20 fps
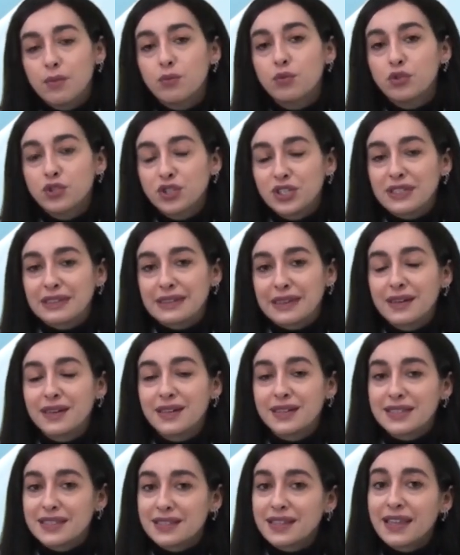bu şıklar
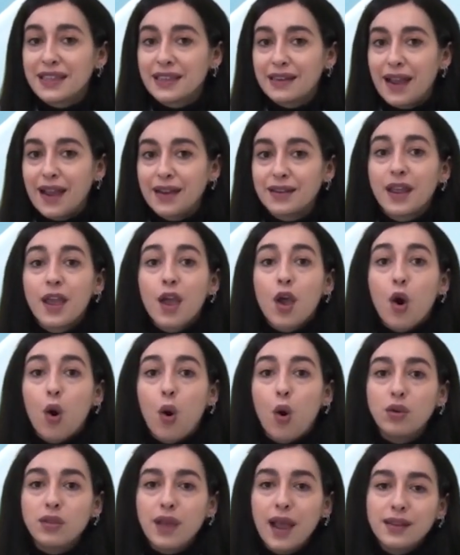arasına girer.
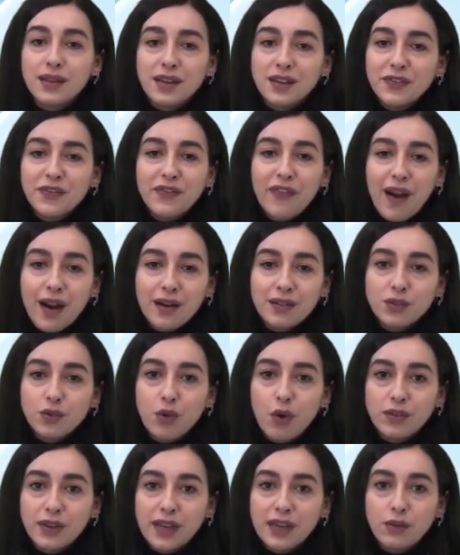Olayların farklı
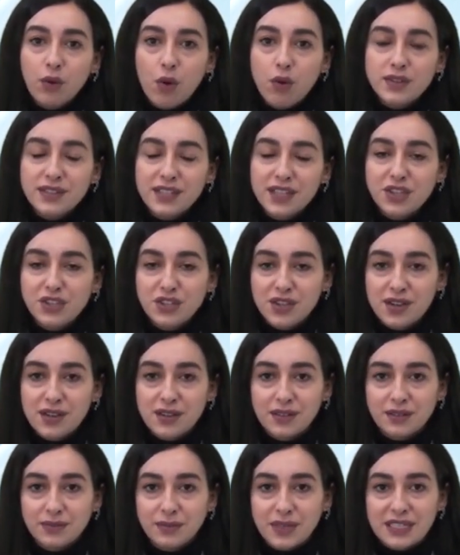yönlerinin ortaya
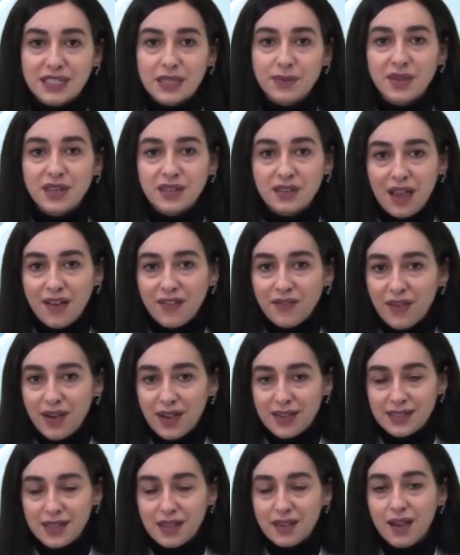çıkarılması, birden
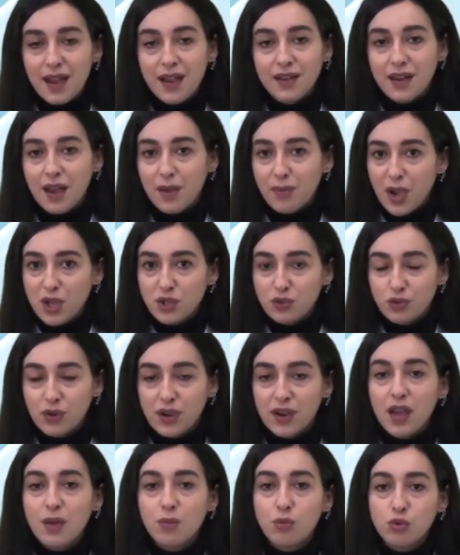fazla kaynağa
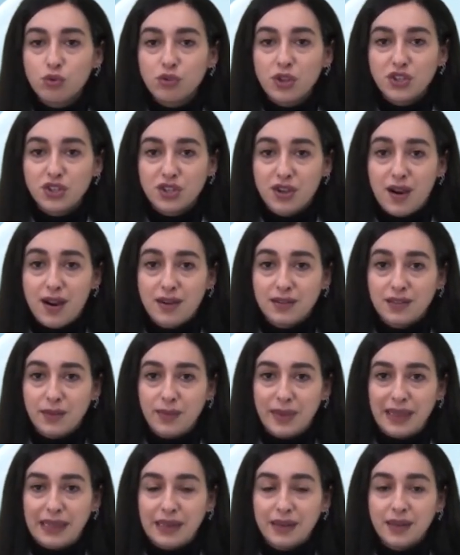başvurarak bunu da
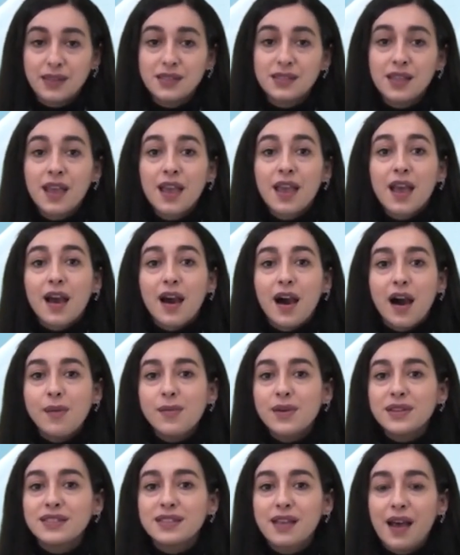çıkartabiliriz.
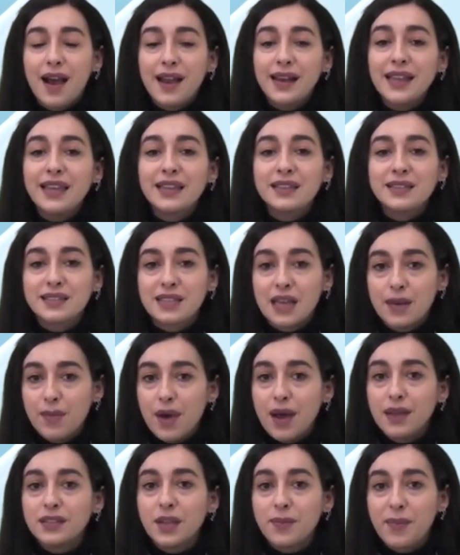Ama tarihin
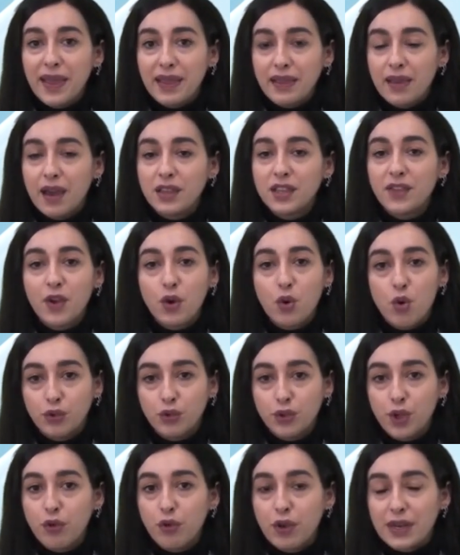zamana, mekana ve
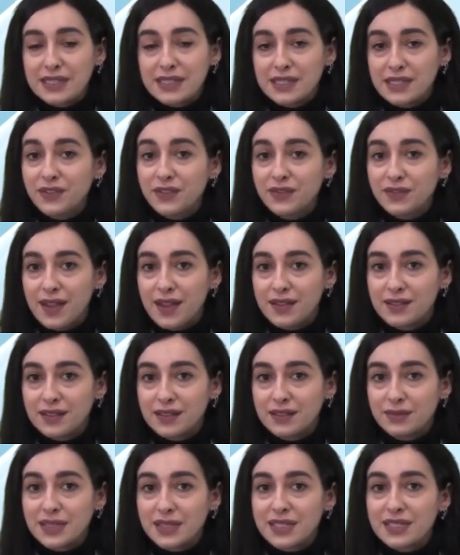konuya göre
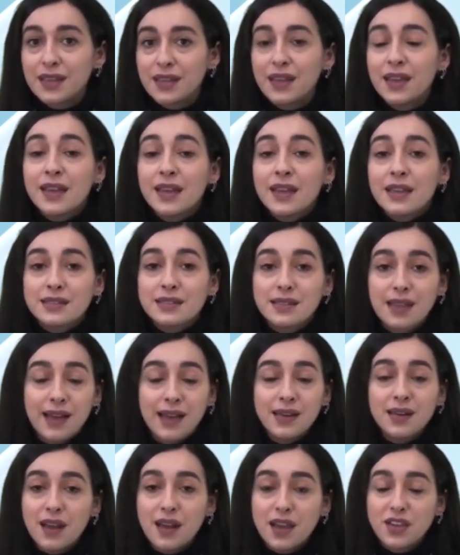sınıflandırılması
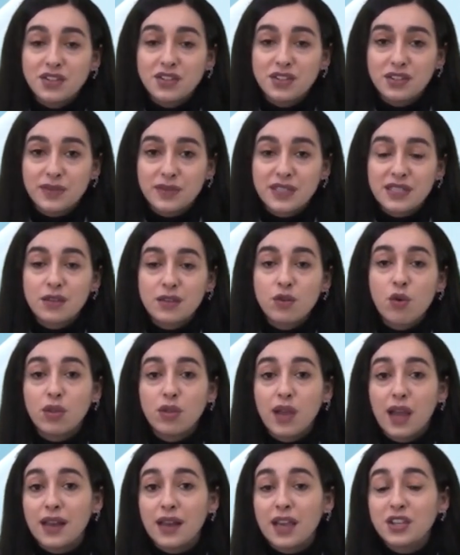tarih araştırmasını
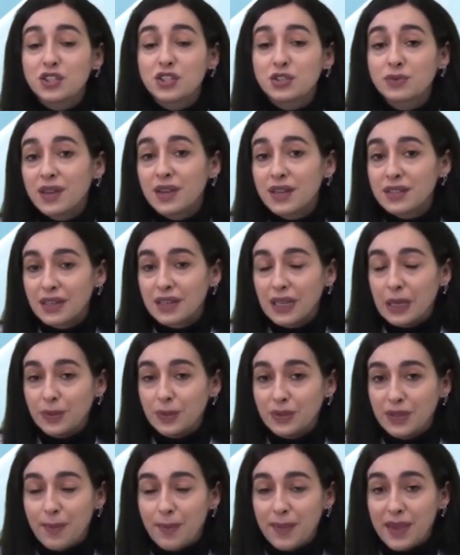kolaylaştırmak adına
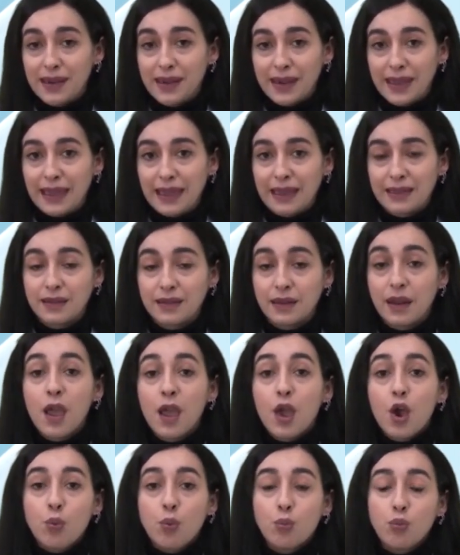yapılan bir harekettir.
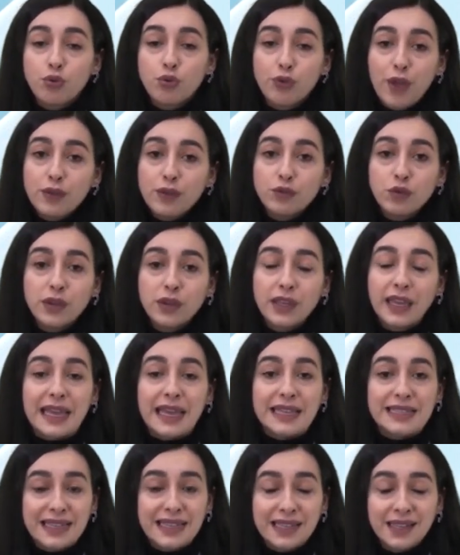Bundan dolayı
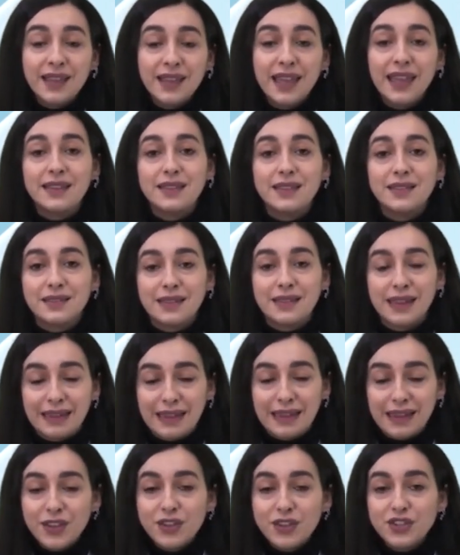etkili değildir
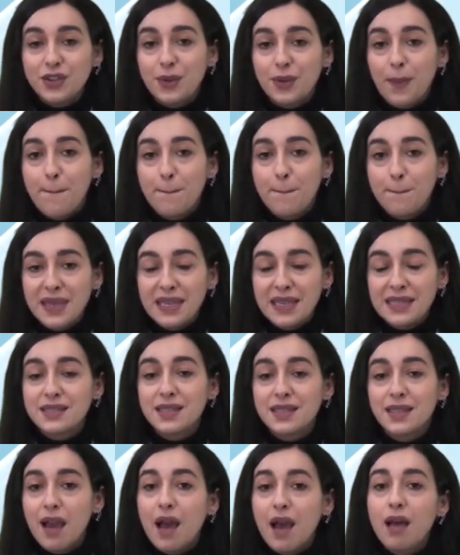dediği için biz
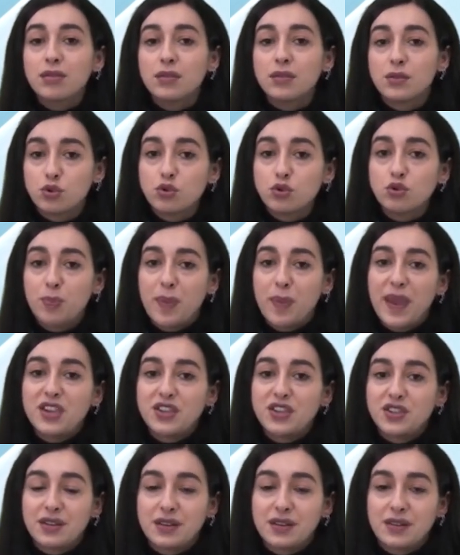yalnız 3 B
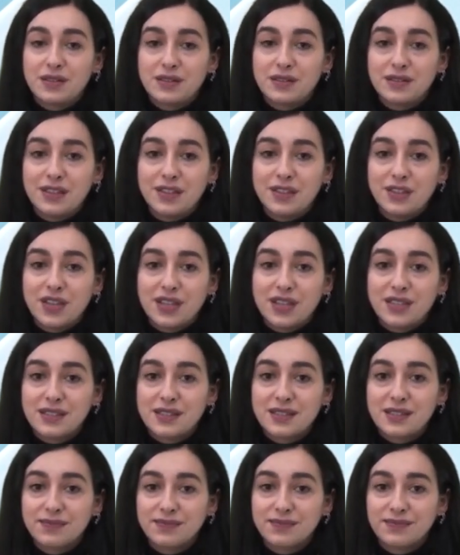şıkkıdır
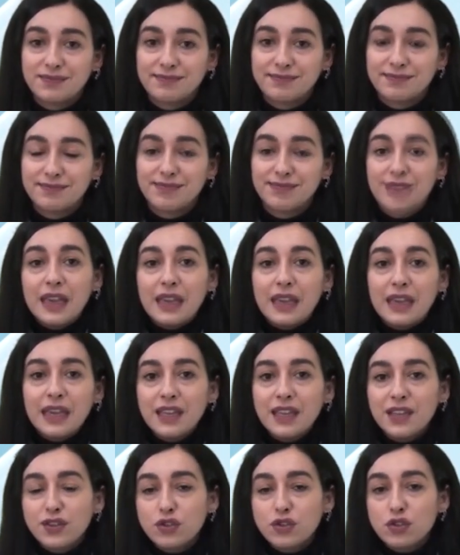diyeceğiz.
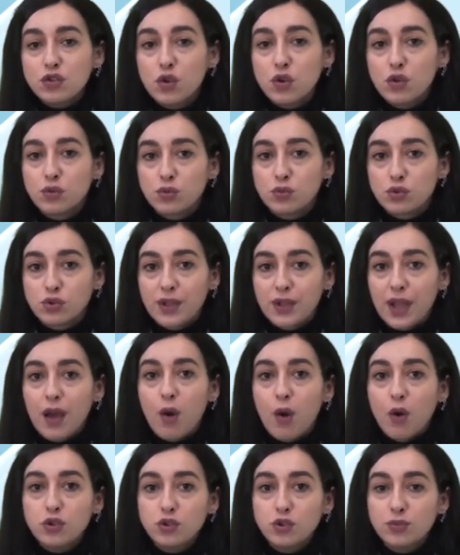İkinci
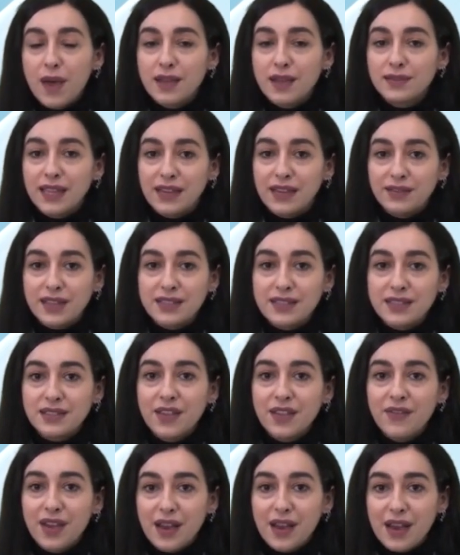sorumuzda Osmanlı
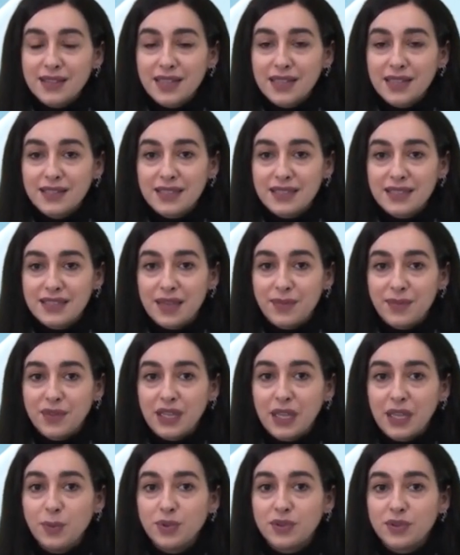Devleti'nde veraset
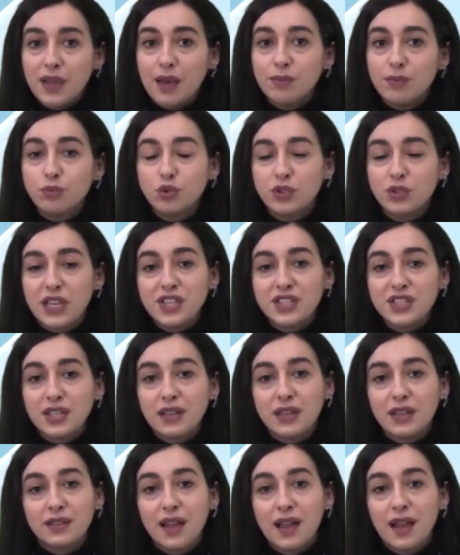sisteminde yapılan bu
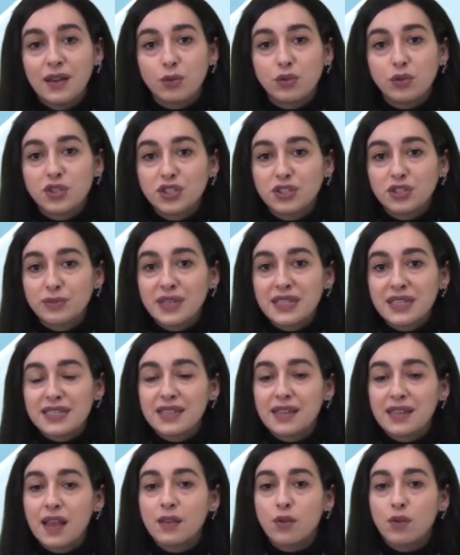değişikliklerle ulaşılmak
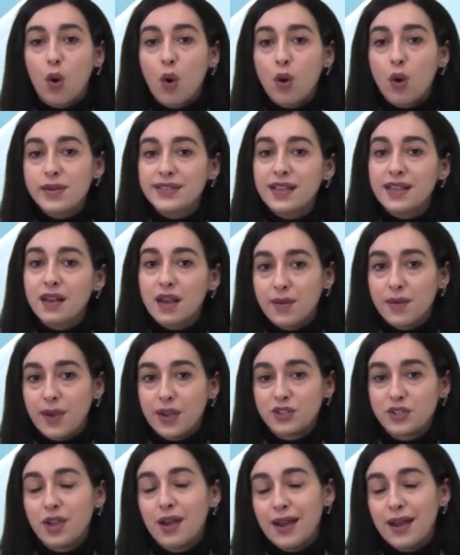istenen ortak
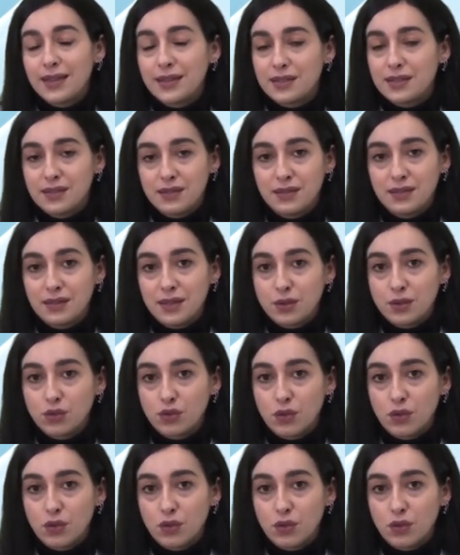amaç hangisidir diye